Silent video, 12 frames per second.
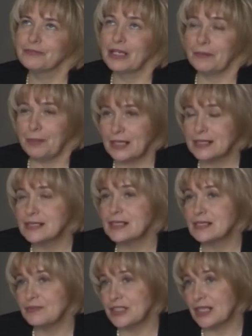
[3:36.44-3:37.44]
В корпорации
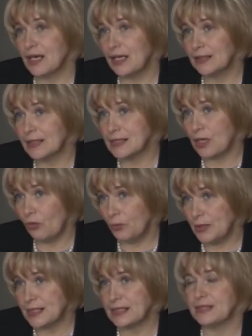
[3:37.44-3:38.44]
развития Архангельской
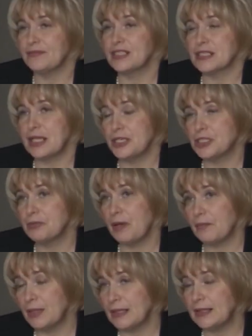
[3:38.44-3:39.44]
области в настоящий
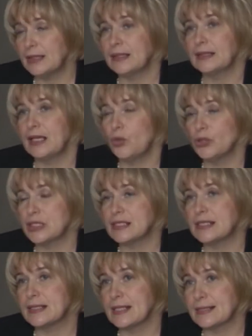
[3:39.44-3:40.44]
момент
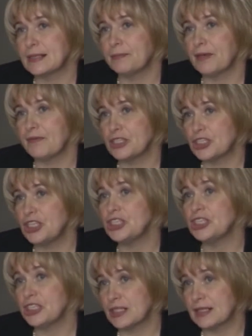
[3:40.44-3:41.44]
находится на
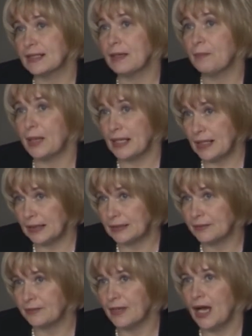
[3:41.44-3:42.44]
сопровождении несколько
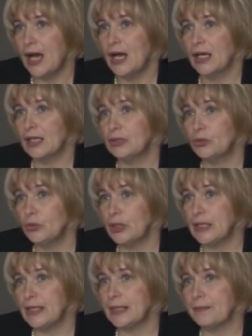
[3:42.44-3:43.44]
проектов,
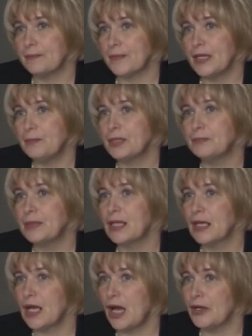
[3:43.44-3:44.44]
которые и
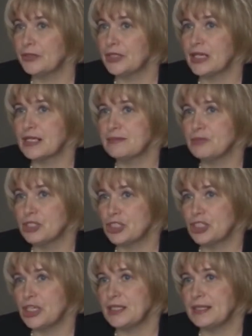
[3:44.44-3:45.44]
предполагают
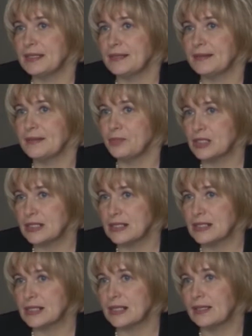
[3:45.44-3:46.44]
размещение
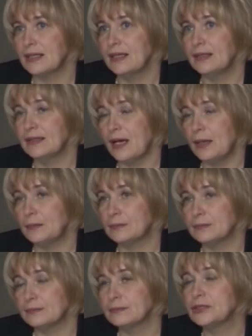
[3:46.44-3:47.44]
бизнеса на
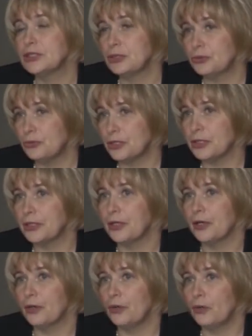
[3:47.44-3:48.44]
территории
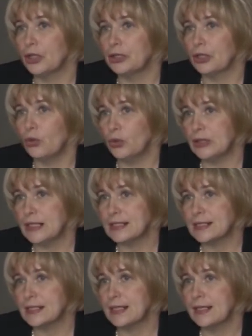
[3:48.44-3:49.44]
города
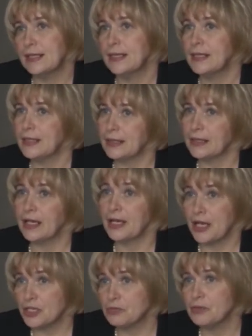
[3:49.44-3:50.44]
Котласа и
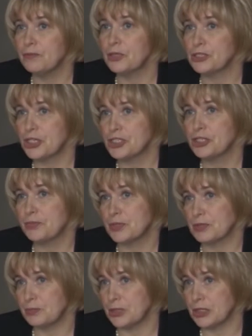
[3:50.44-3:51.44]
Коряжмы в ближайших
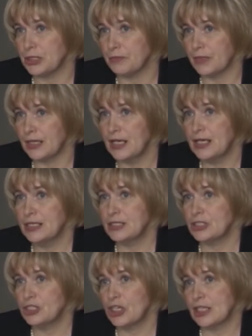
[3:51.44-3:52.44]
перспективах.
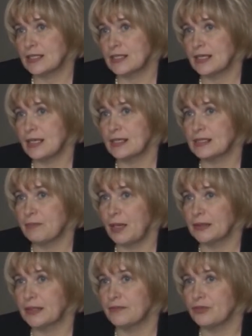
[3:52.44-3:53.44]
Сейчас э,
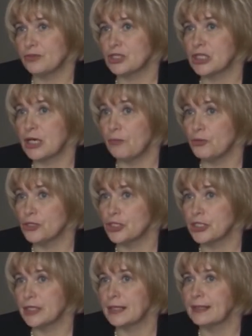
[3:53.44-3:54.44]
рассматриваются
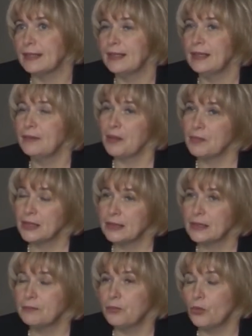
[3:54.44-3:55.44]
рабочие
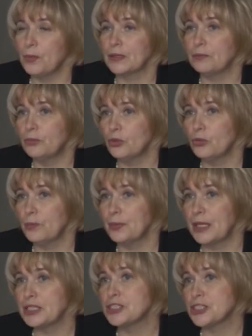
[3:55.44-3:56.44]
моменты по подбору
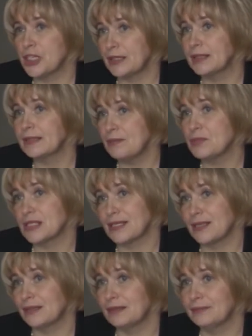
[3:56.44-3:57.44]
площадок на
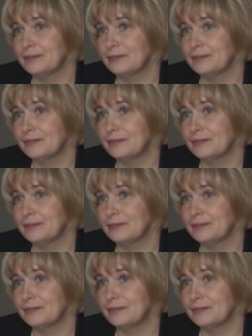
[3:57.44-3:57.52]
местах.